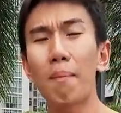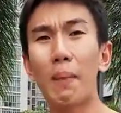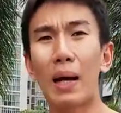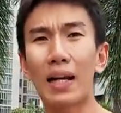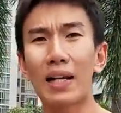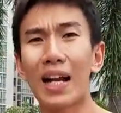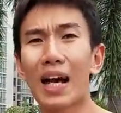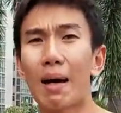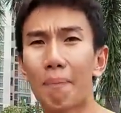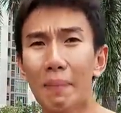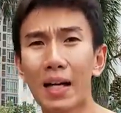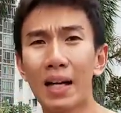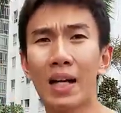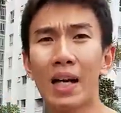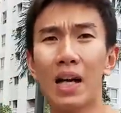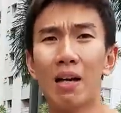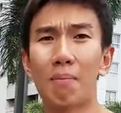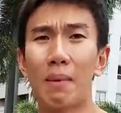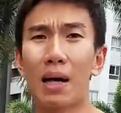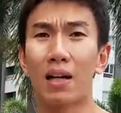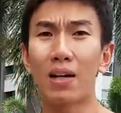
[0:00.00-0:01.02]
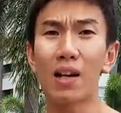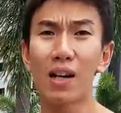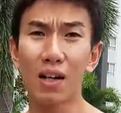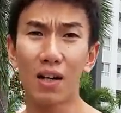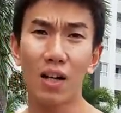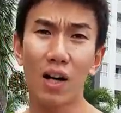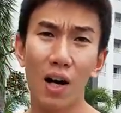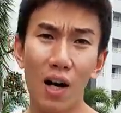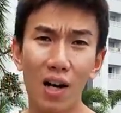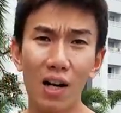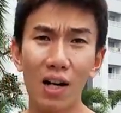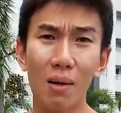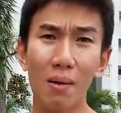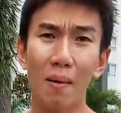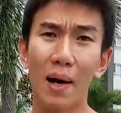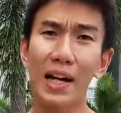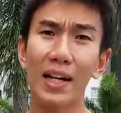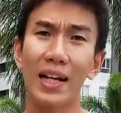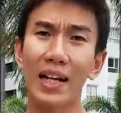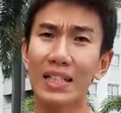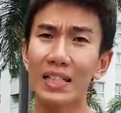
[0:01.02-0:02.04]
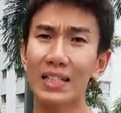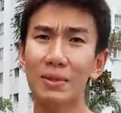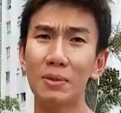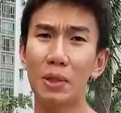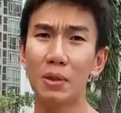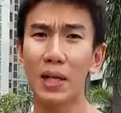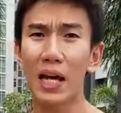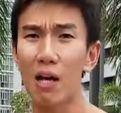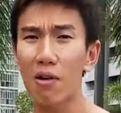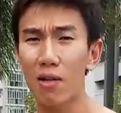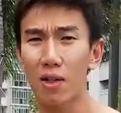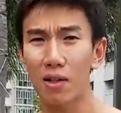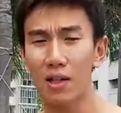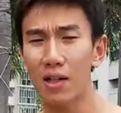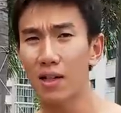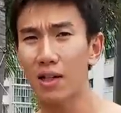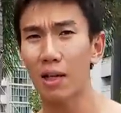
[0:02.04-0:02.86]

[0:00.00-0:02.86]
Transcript: bạn tập á bạn rất là khó để bạn tăng trên chiều cao gần như